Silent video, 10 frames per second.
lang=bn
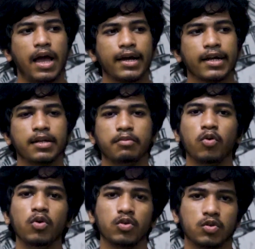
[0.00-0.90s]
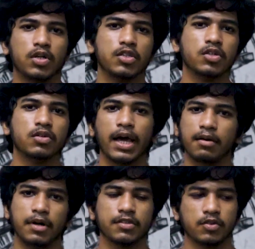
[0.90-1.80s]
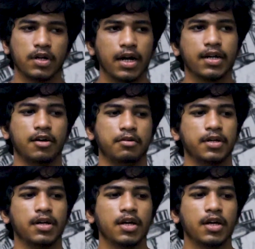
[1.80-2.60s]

এক একটি ভুল উত্তরের জন্য এক মার্কস করে কাটা হবে